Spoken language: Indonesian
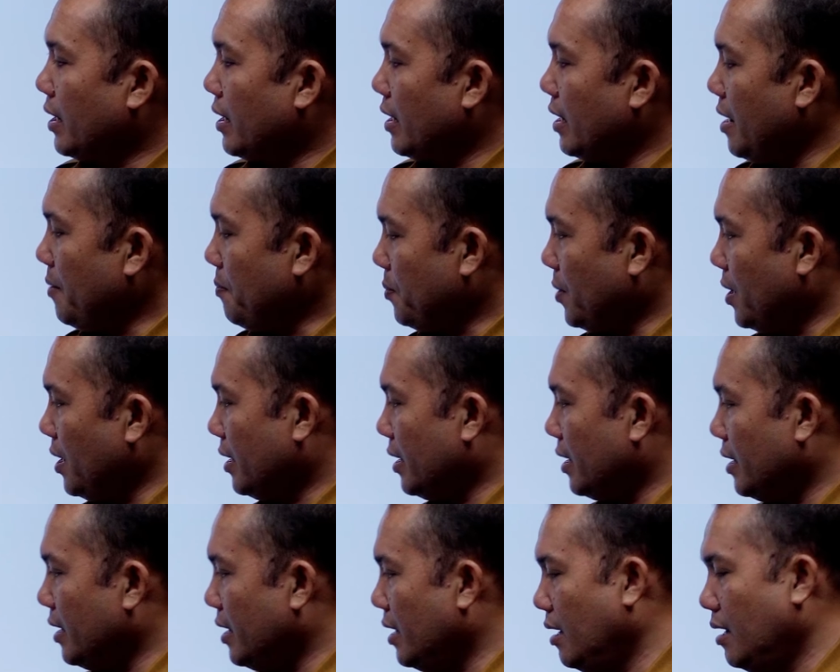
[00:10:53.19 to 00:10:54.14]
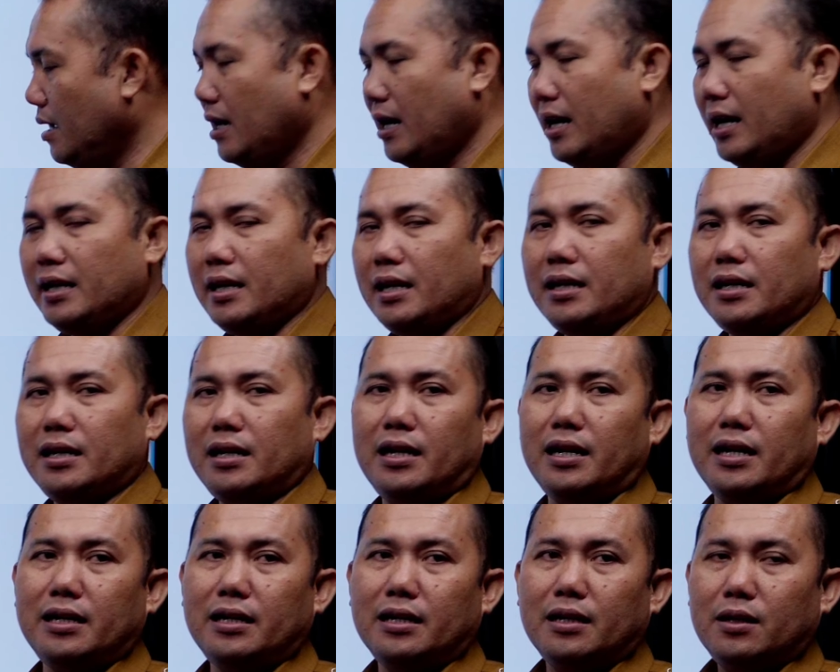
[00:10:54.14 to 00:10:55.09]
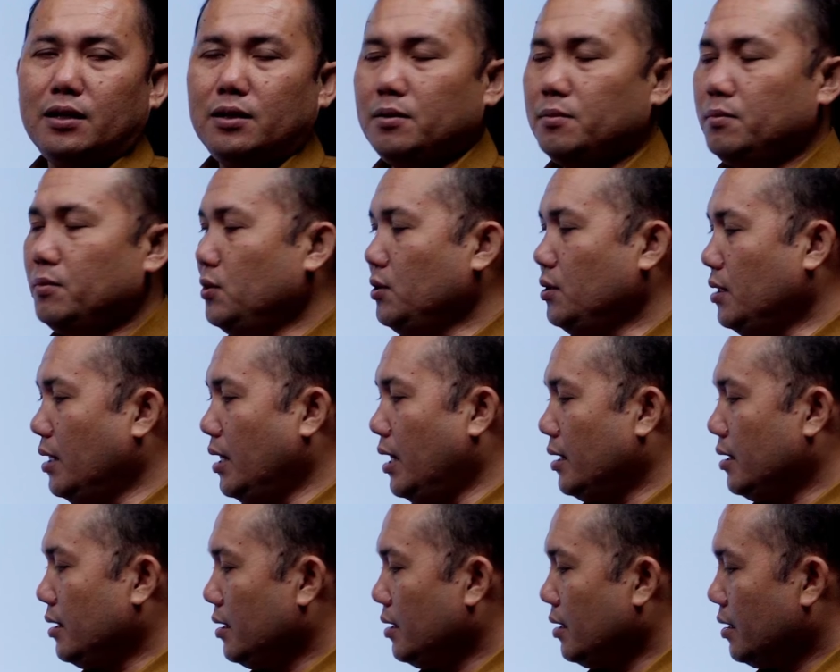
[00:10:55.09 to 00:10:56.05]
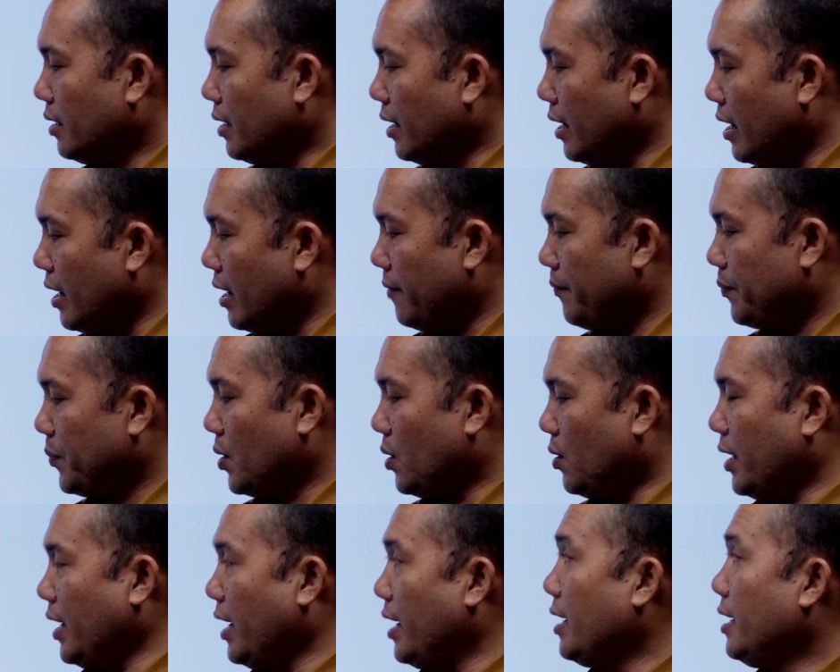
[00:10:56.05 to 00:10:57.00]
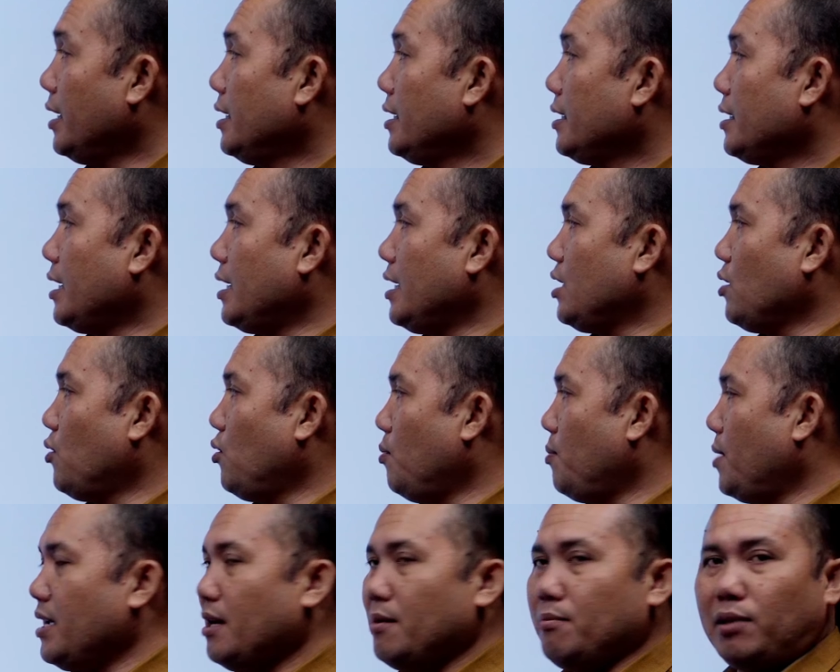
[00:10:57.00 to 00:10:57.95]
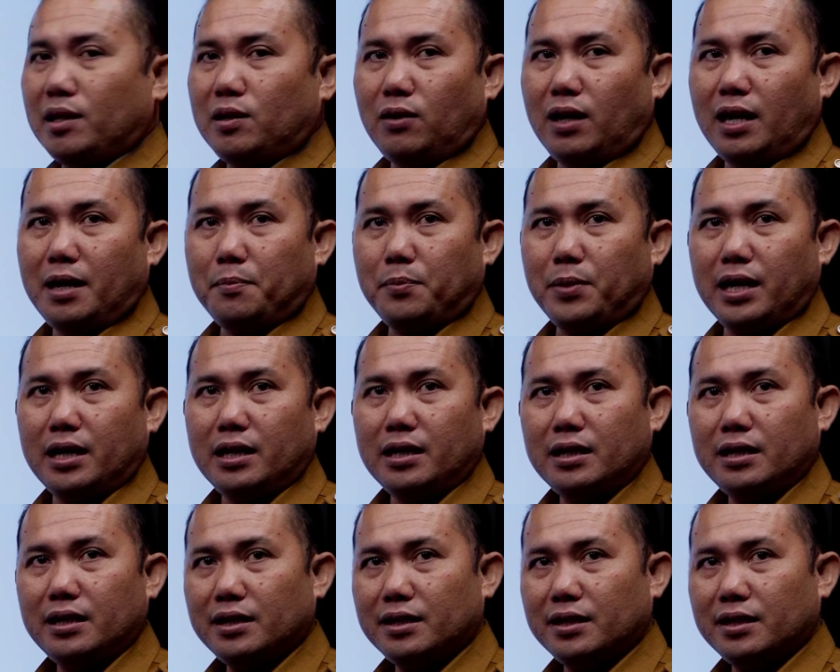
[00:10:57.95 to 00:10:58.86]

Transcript: Kenapa? Karena ada nilai mutlak ya. Oke. Jadi jawaban yang betul apa?